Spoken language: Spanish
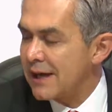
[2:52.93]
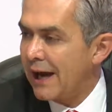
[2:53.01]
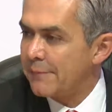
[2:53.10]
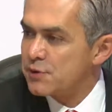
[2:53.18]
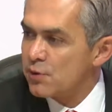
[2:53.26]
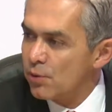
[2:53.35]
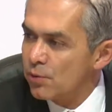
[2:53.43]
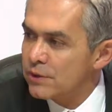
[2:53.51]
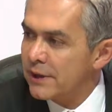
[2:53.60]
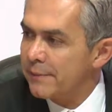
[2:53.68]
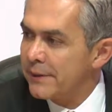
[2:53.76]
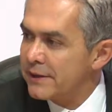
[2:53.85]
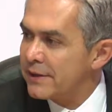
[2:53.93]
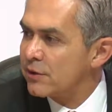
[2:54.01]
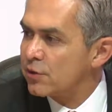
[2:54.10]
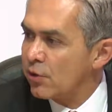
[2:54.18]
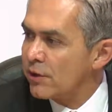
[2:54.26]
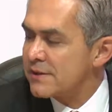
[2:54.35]
absolutamente
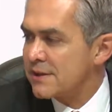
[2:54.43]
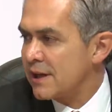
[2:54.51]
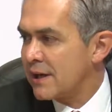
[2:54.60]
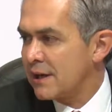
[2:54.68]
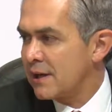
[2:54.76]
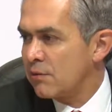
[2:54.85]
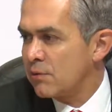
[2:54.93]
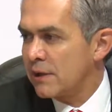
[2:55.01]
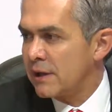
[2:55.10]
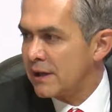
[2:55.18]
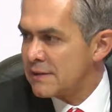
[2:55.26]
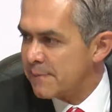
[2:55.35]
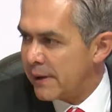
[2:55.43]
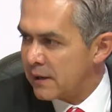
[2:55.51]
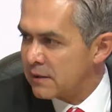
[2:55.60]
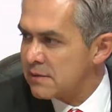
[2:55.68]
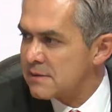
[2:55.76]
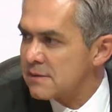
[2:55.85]
todas y cada una de las partes,